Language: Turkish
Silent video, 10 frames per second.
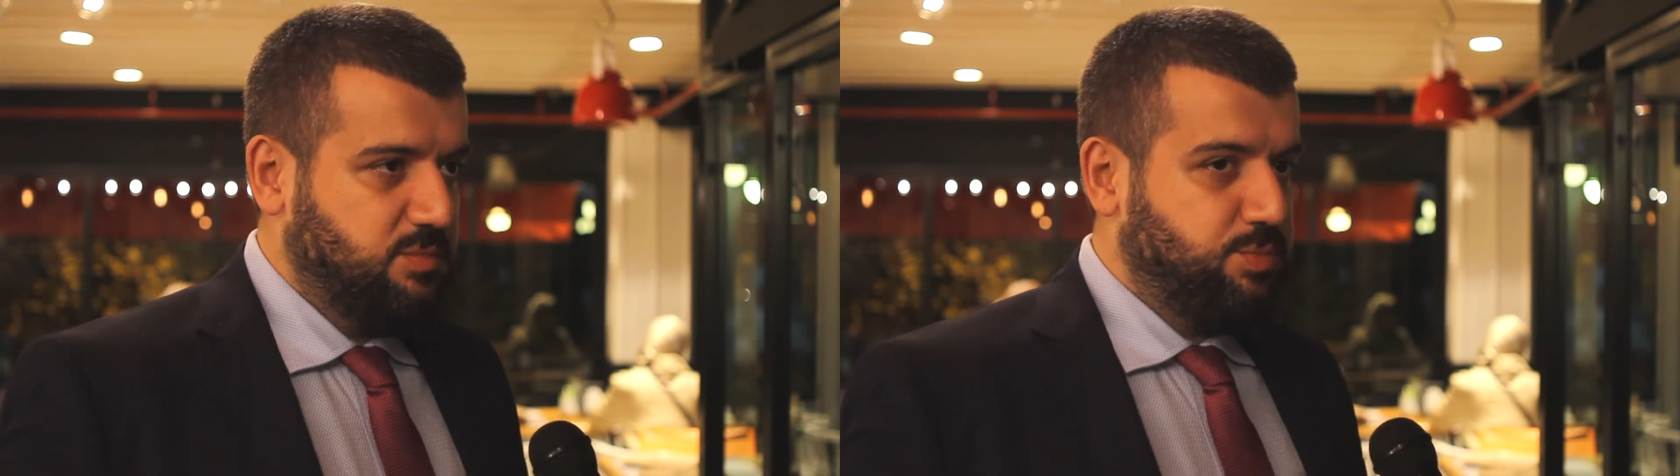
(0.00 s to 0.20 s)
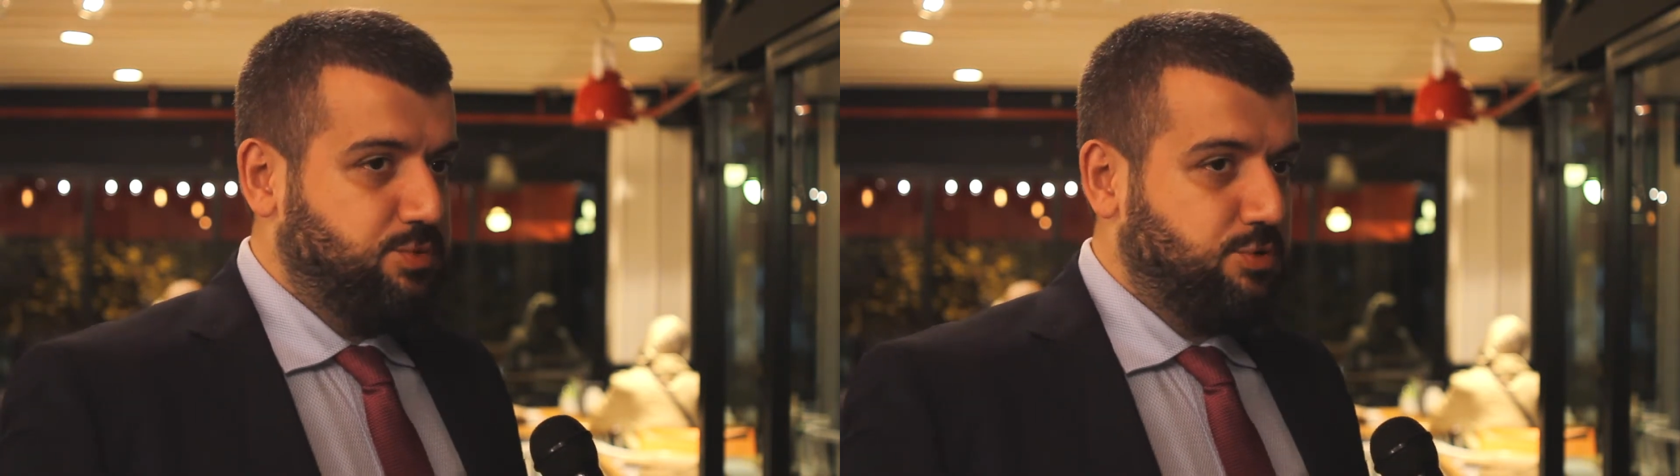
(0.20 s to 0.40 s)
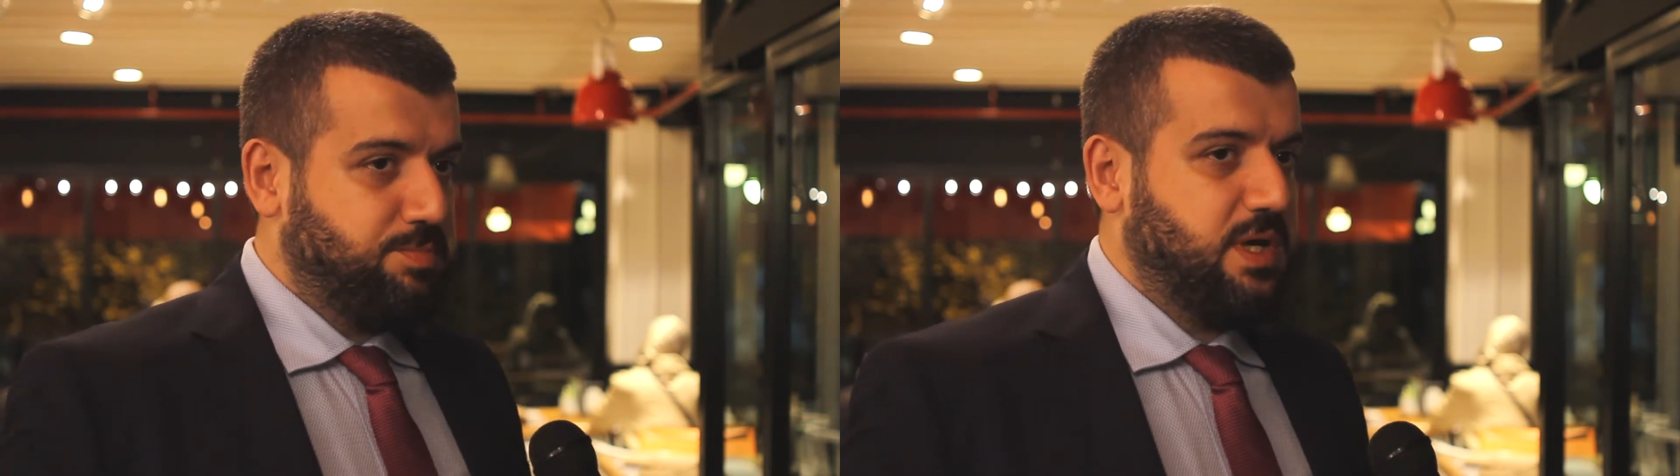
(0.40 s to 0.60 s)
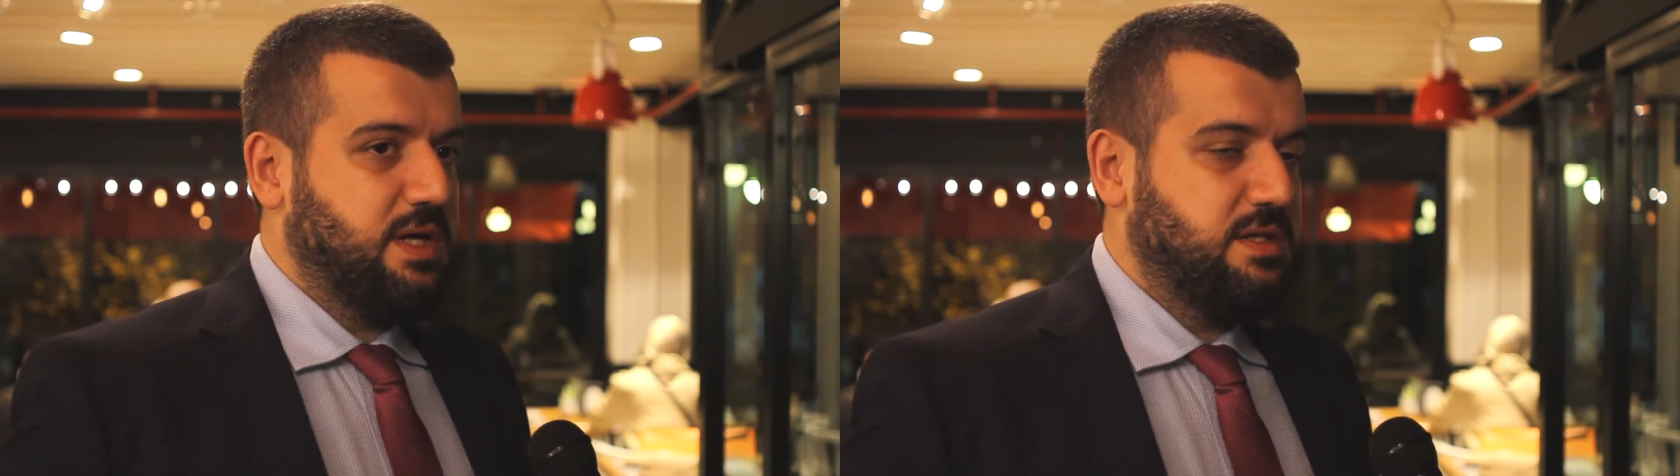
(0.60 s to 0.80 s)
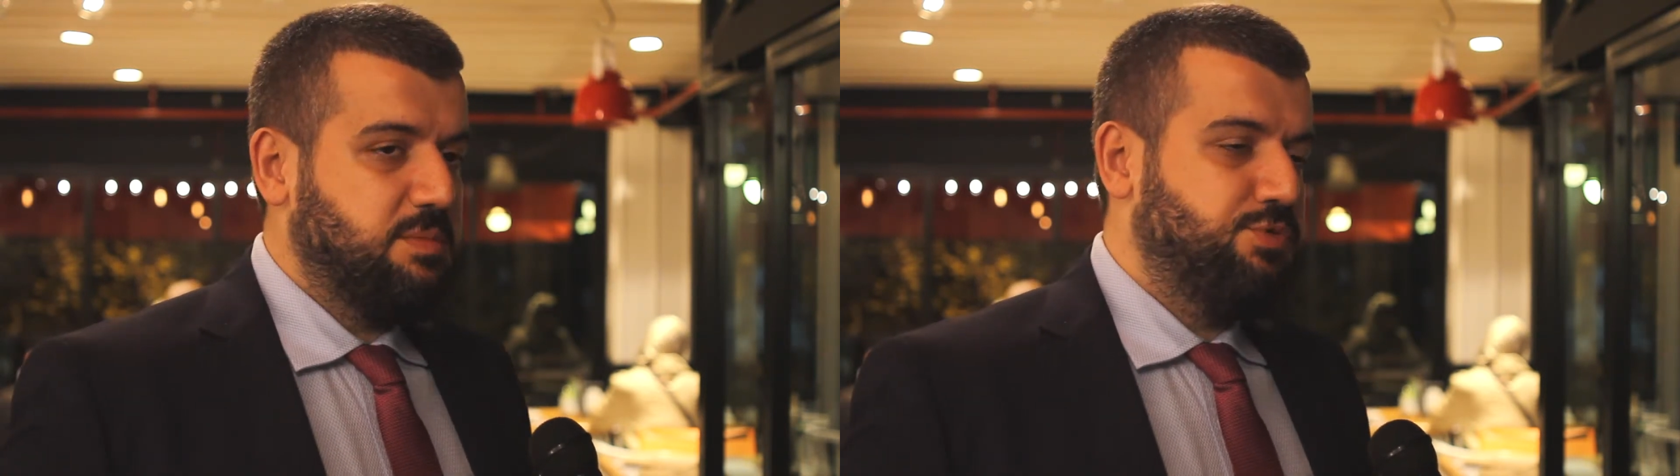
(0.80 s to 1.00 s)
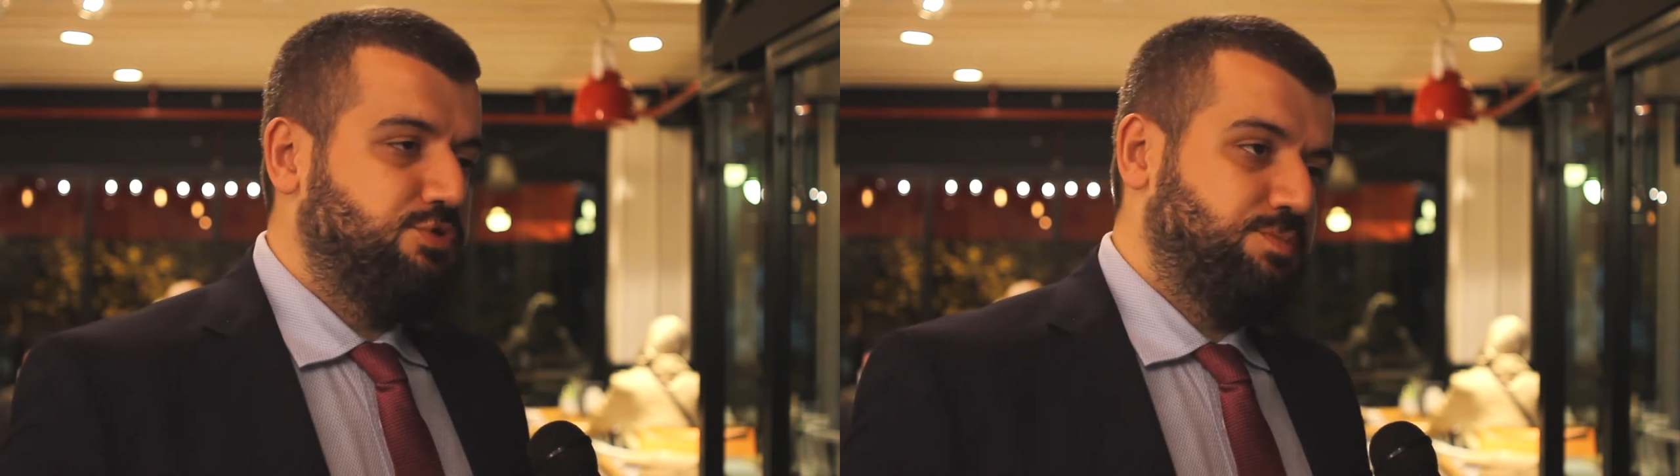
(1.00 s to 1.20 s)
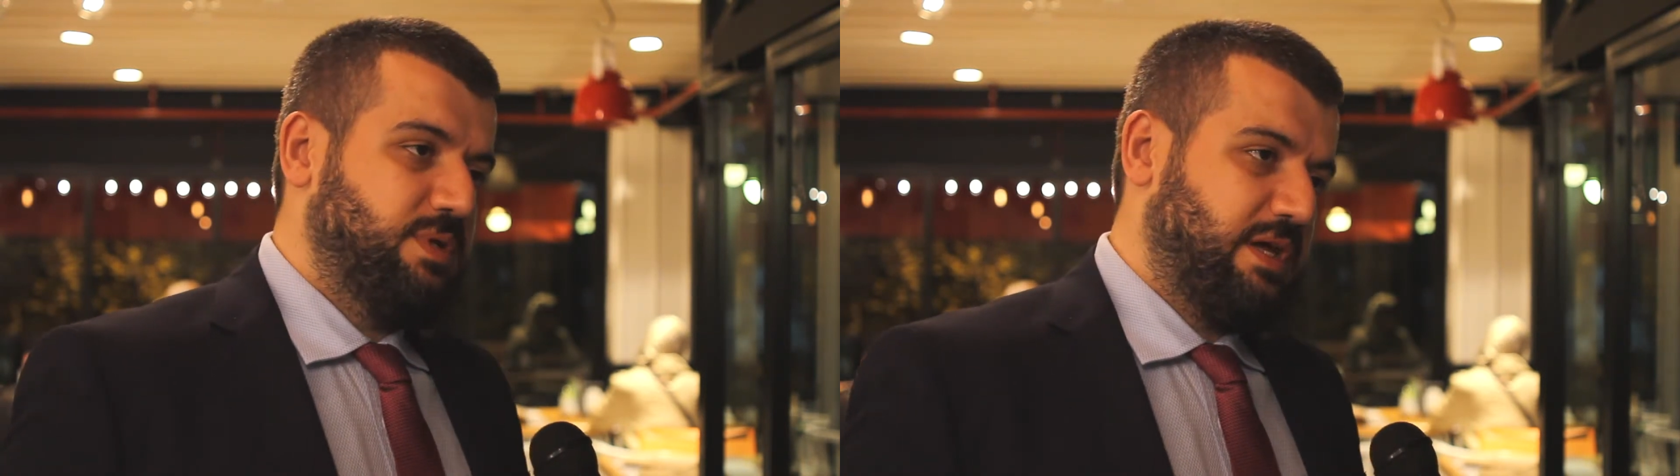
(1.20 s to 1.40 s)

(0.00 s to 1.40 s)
Bu büyük bir ailenin büyük bir